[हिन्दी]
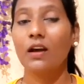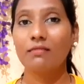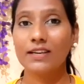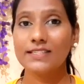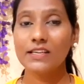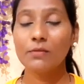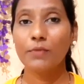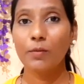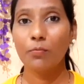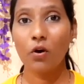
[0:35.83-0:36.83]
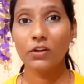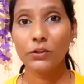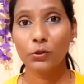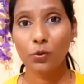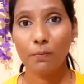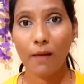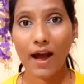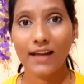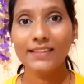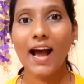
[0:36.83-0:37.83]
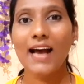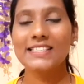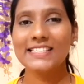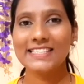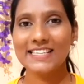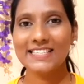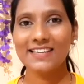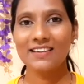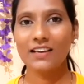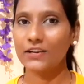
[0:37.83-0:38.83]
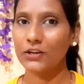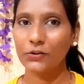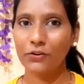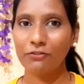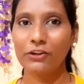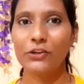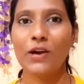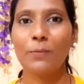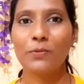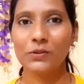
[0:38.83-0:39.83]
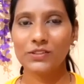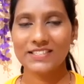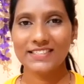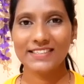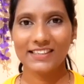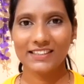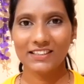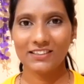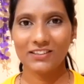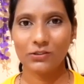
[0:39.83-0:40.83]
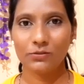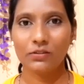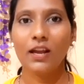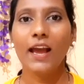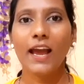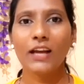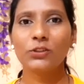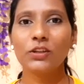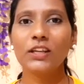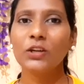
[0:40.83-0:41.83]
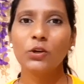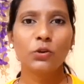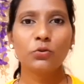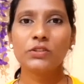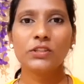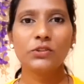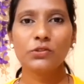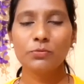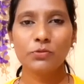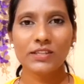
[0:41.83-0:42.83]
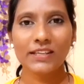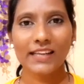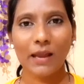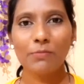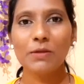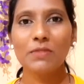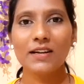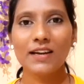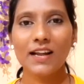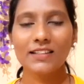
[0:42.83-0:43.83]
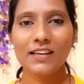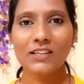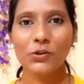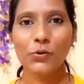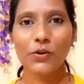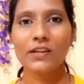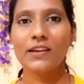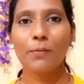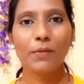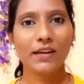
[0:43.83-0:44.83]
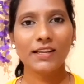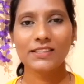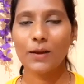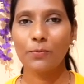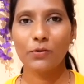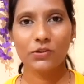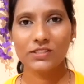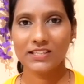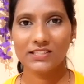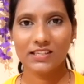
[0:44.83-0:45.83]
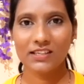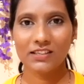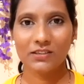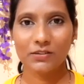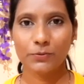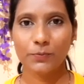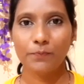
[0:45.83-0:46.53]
वैसे मैं बहुत दिनों बाद आज स्किन से रिलेटेड कोई वीडियो आप लोगों से शेयर कर रही हूँ एक्चुअली कुछ दिनों से मुझे टाइम नहीं मिल रहा था कि कोई रेमेडीज आप लोगों से शेयर करूँ